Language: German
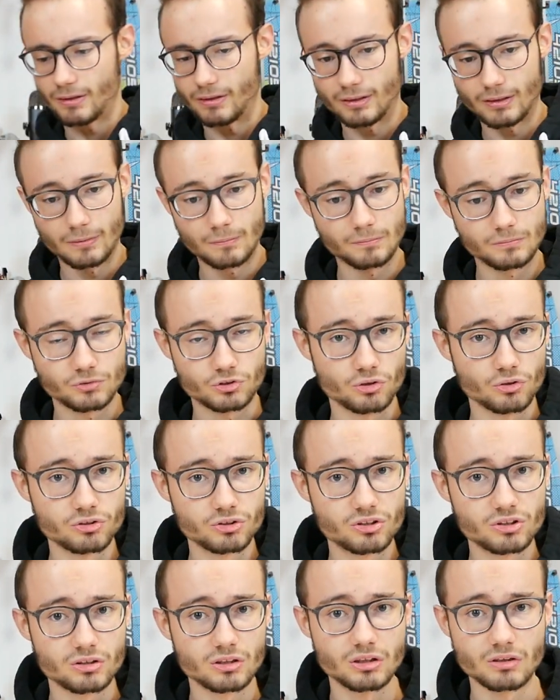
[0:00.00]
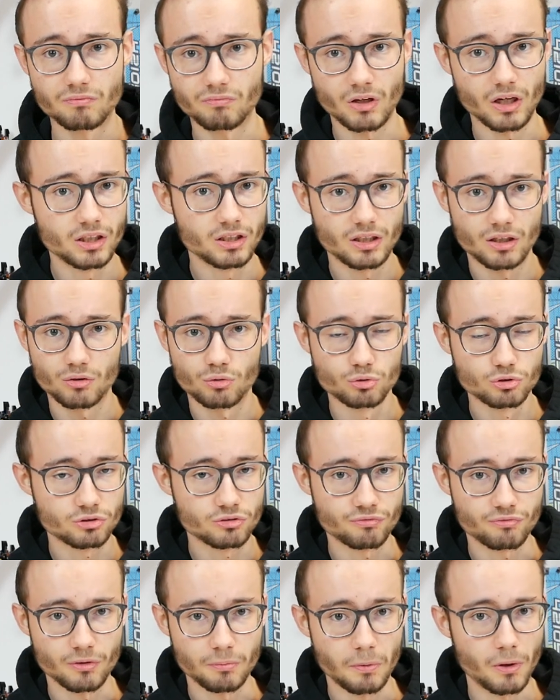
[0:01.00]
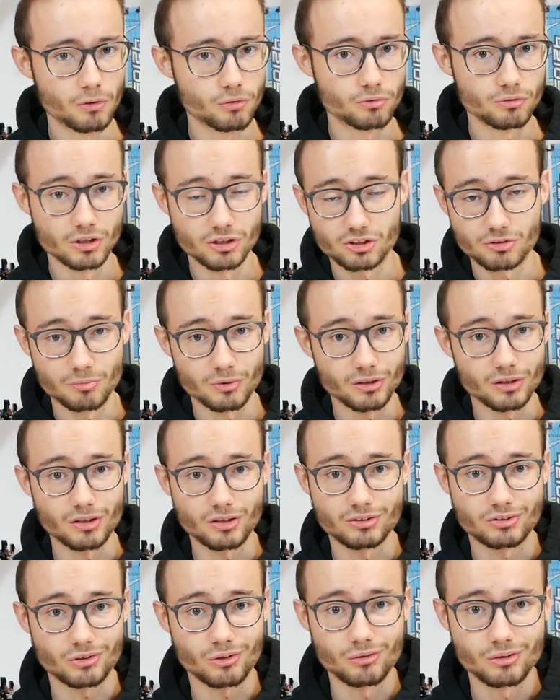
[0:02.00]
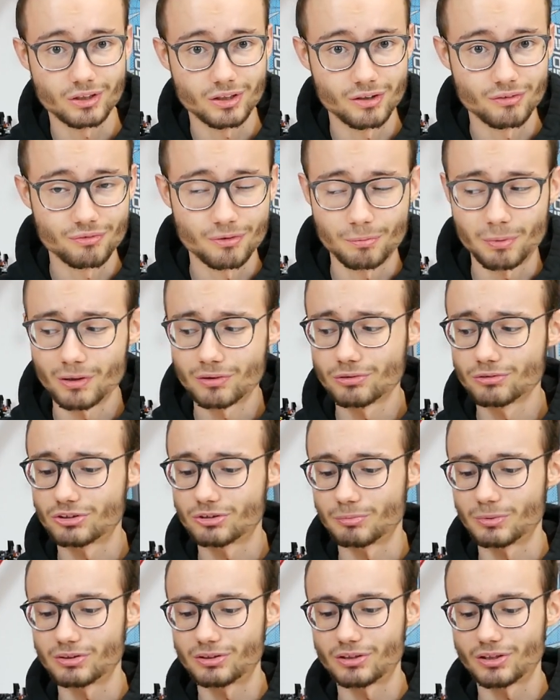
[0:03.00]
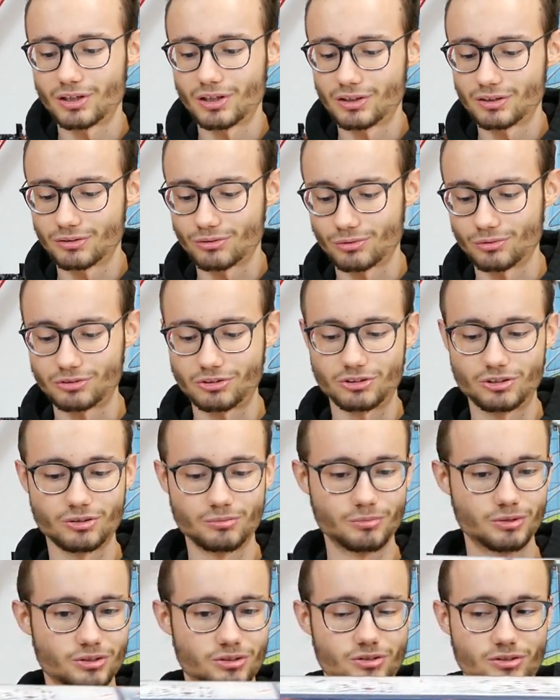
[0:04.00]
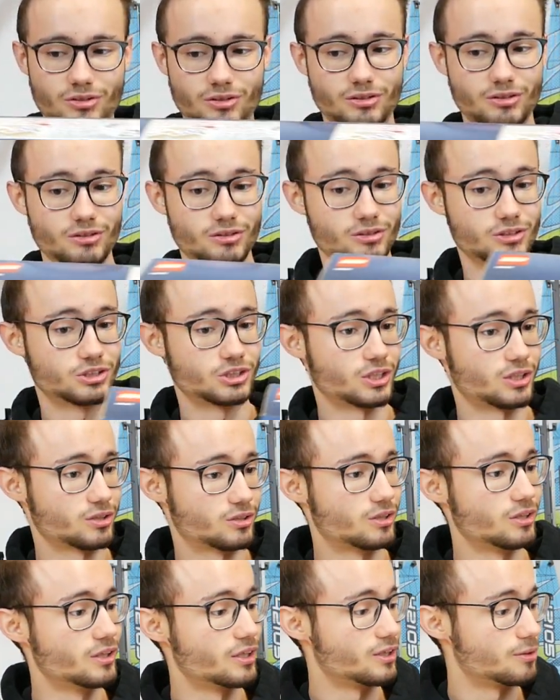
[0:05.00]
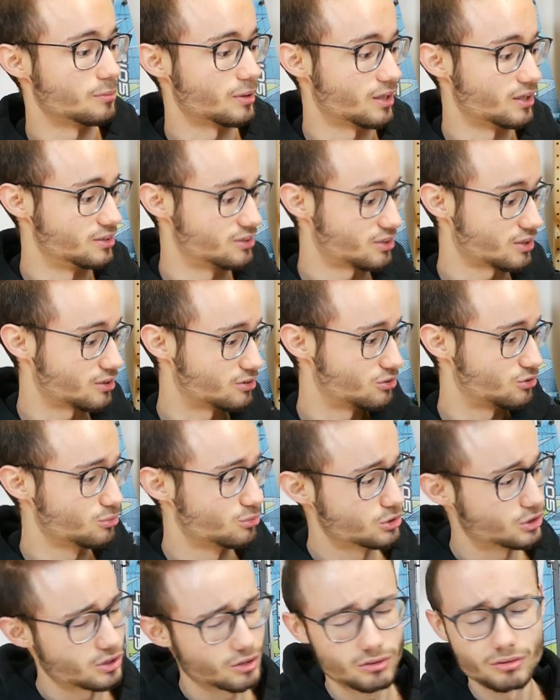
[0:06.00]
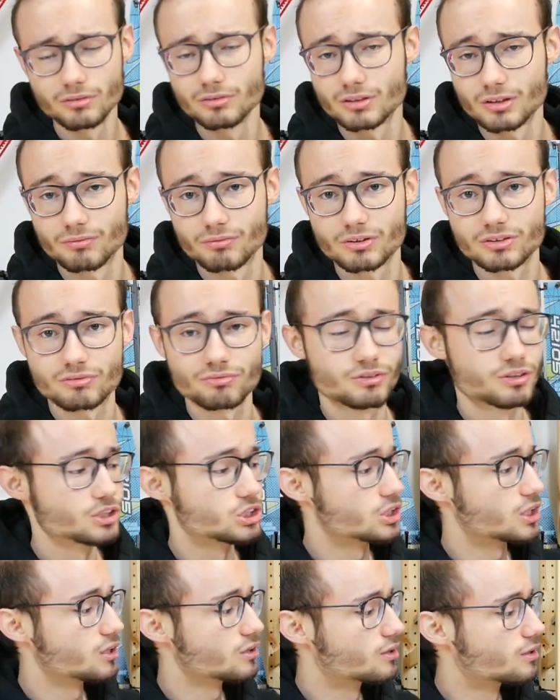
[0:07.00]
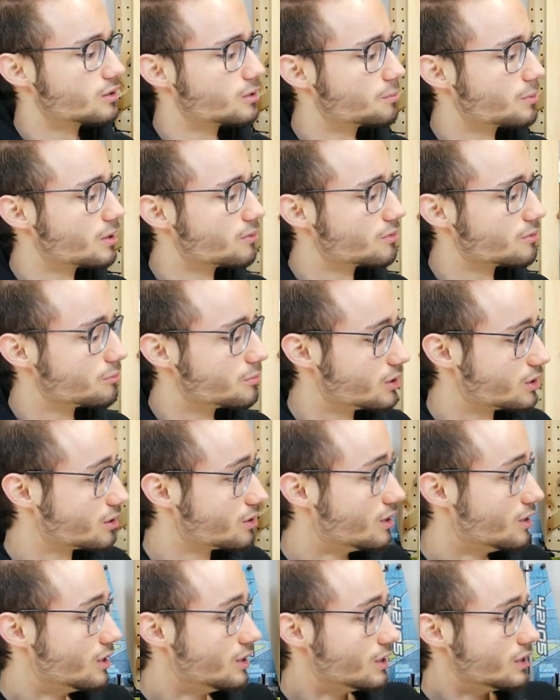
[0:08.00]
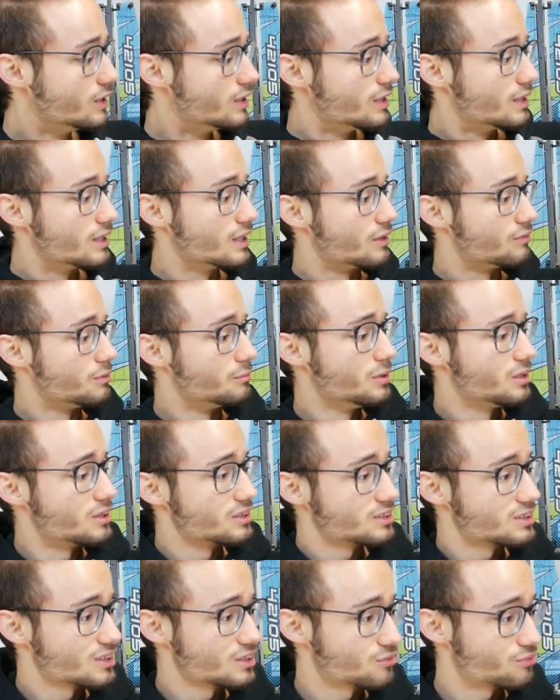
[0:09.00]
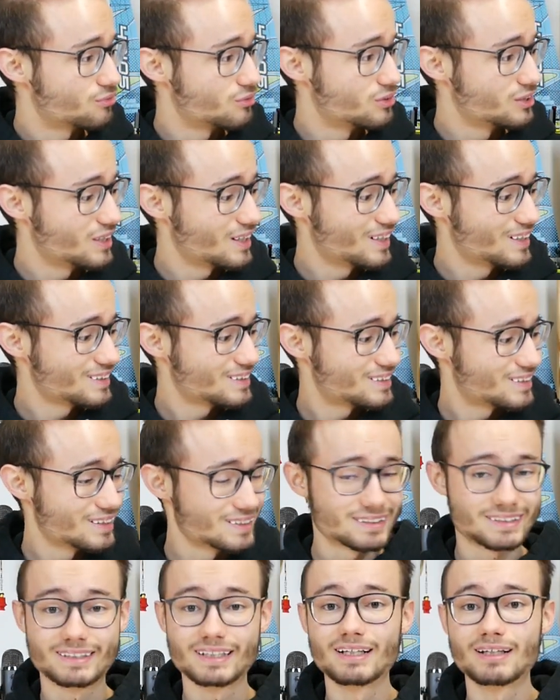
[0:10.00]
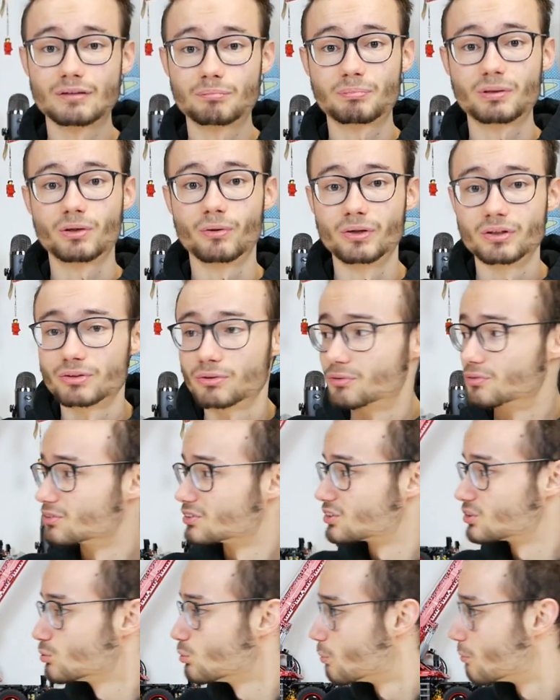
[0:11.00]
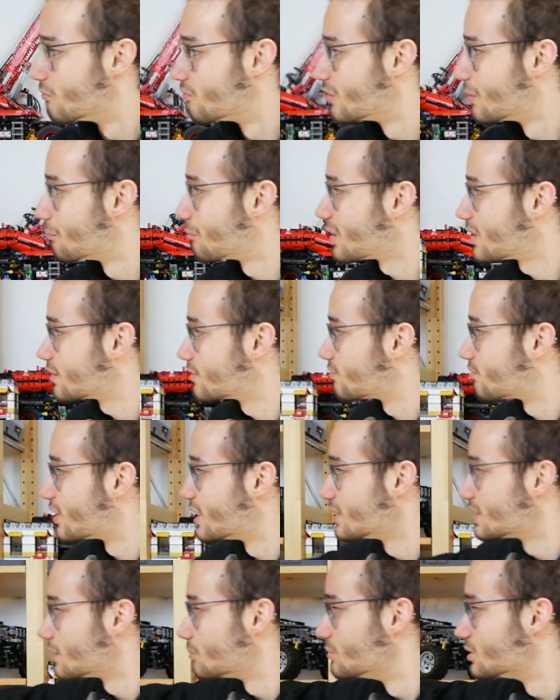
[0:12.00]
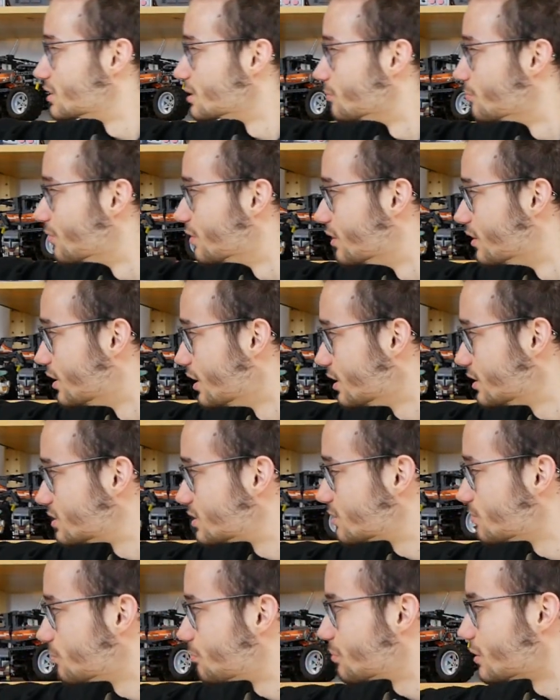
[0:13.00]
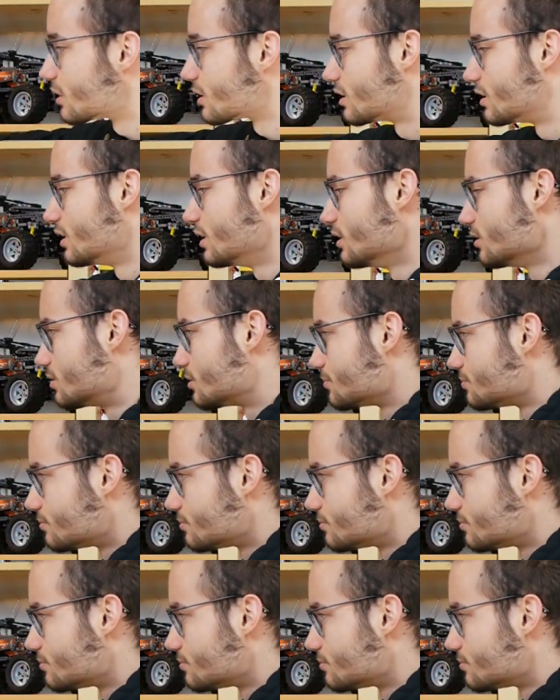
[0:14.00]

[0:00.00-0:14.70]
Ähm, sonst war in der großen Verpackung nichts mehr drin, also auch kein Verpackungsmaterial. Trotzdem ist die Schachtel hier in einem 1A-Zustand und ihr wisst für den Schachtelliebhaber nicht, äh, für mich ist das von essentieller Bedeutung. So, wir machen weiter mit dem nächsten Paket.